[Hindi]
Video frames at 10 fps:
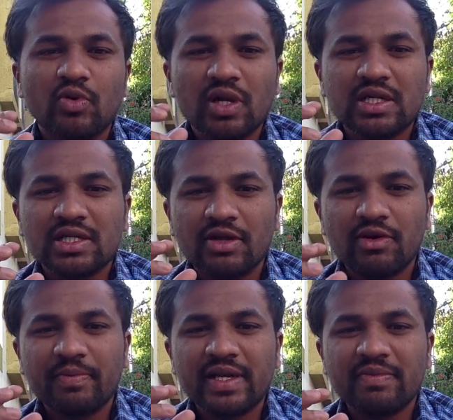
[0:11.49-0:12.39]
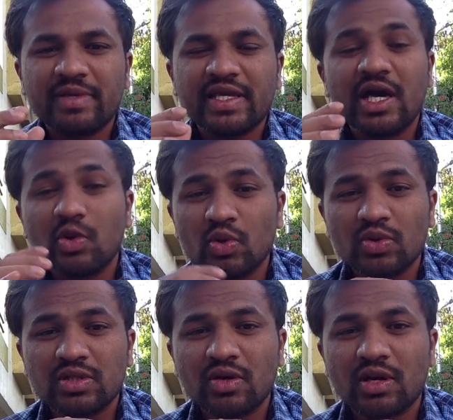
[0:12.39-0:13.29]
प्रोडक्ट डेवलपमेंट में क्या रोल
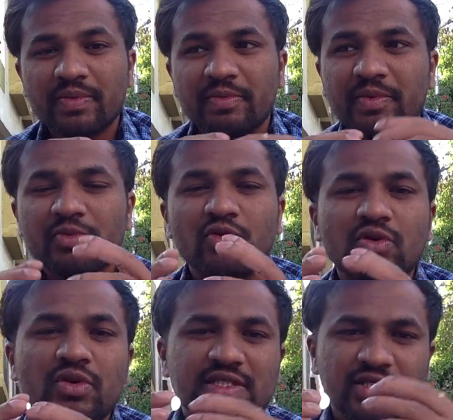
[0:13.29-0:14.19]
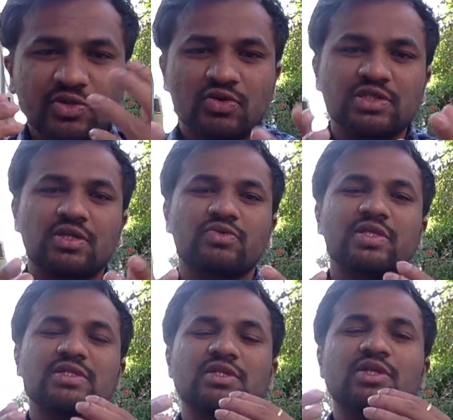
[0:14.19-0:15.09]
होता है और आप अपने प्रोडक्ट को कैसे इंट्रोड्यूस
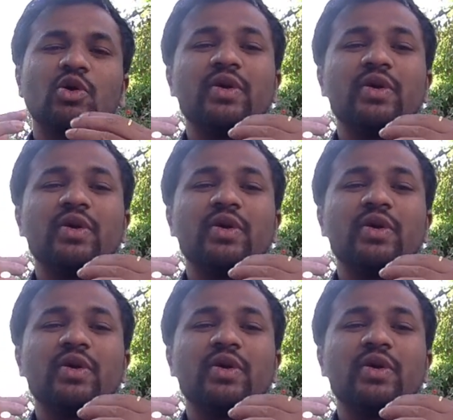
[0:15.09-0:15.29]
करवा सकते